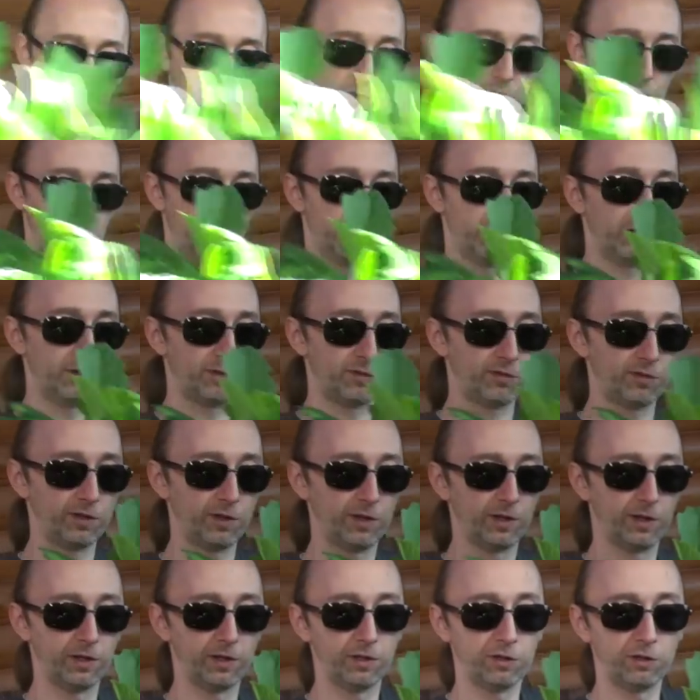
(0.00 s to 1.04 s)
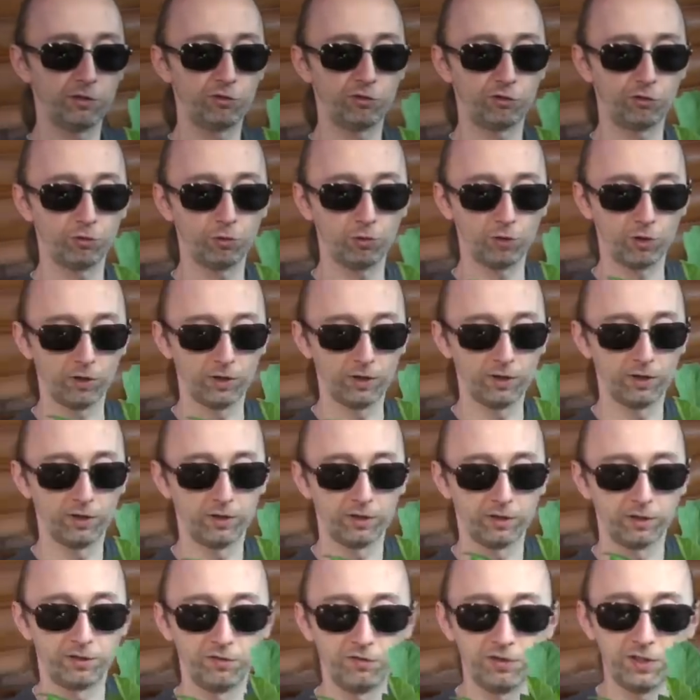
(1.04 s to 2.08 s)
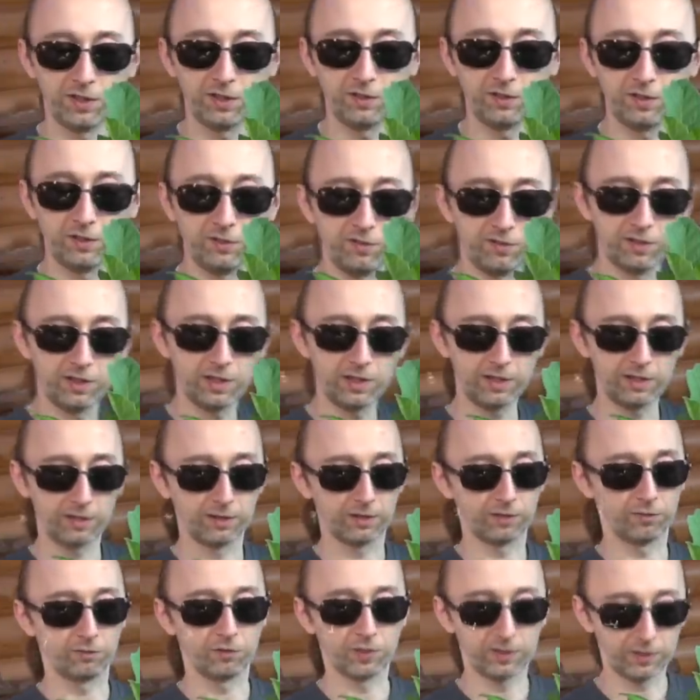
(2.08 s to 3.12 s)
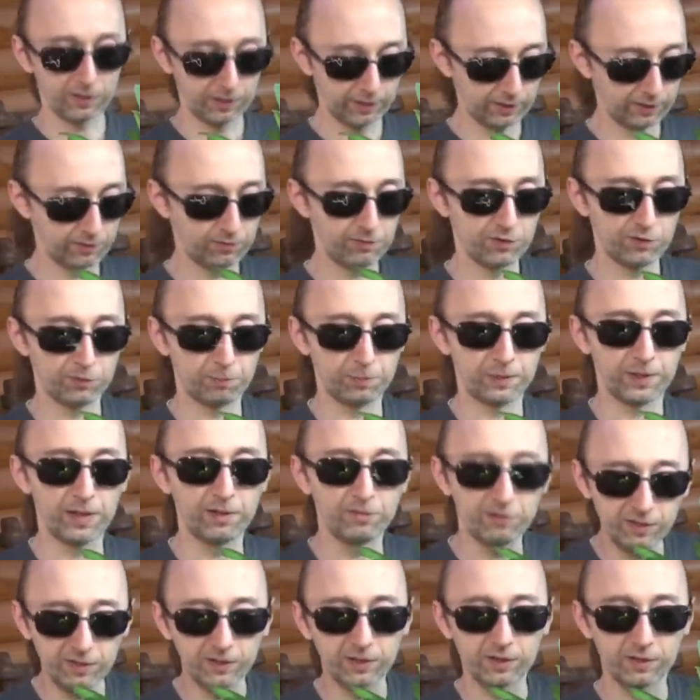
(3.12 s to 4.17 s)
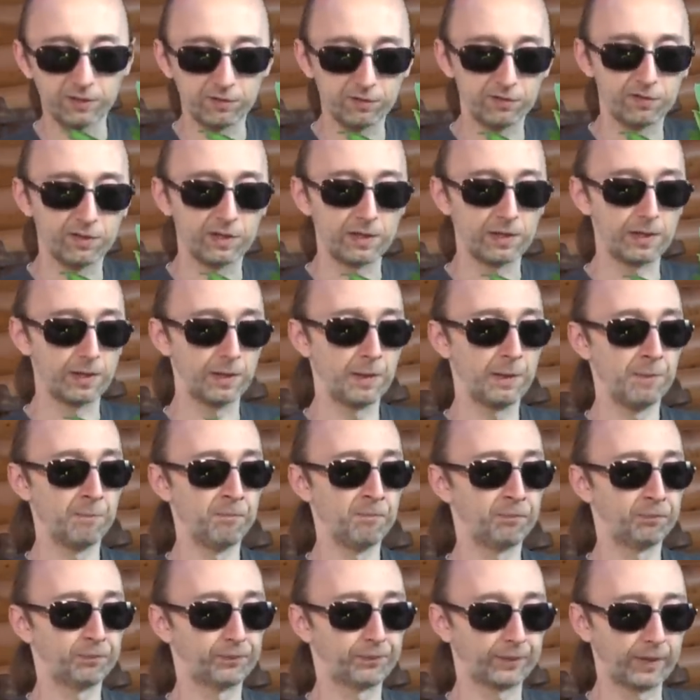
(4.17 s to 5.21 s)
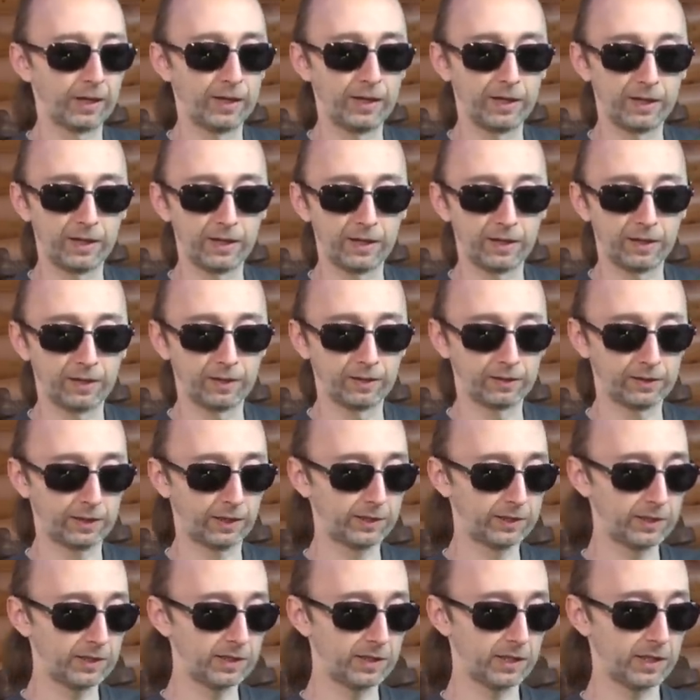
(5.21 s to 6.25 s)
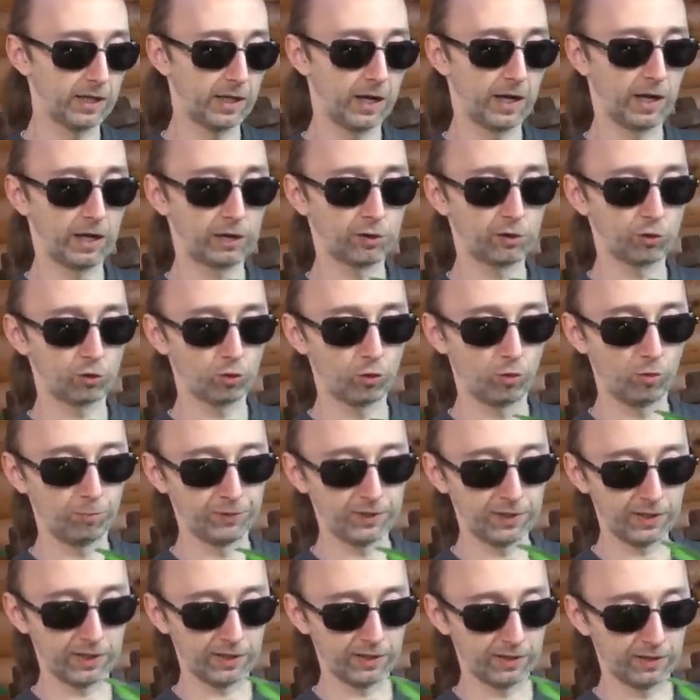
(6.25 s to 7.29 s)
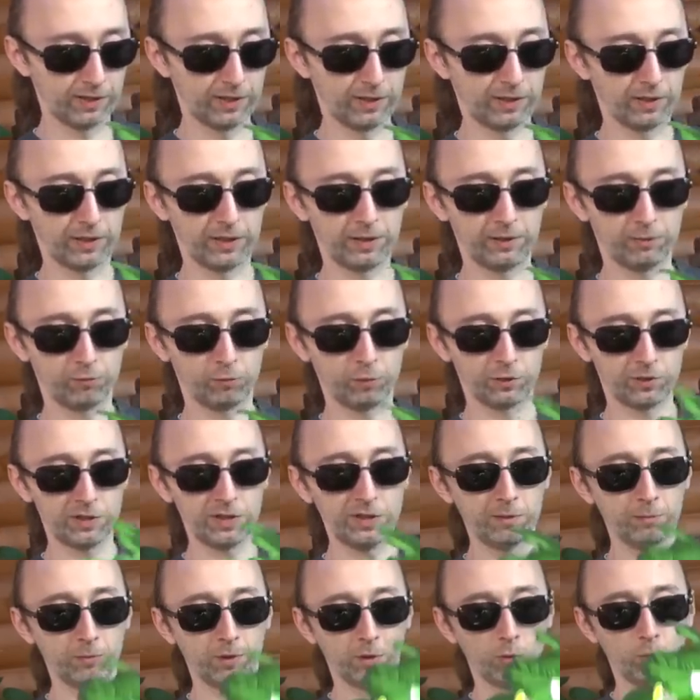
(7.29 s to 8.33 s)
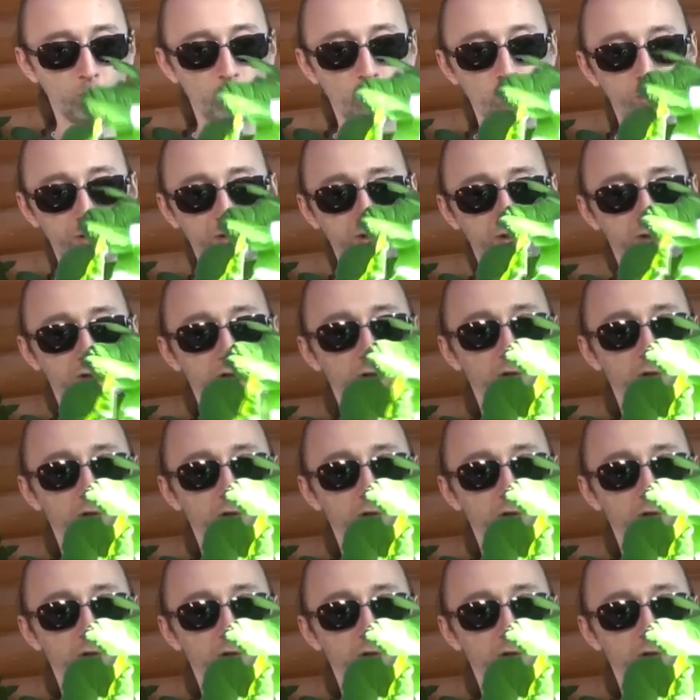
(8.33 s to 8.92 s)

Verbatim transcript: через еще две недели, вернее, две с половиной недели, а, какие огромные, э, вот им от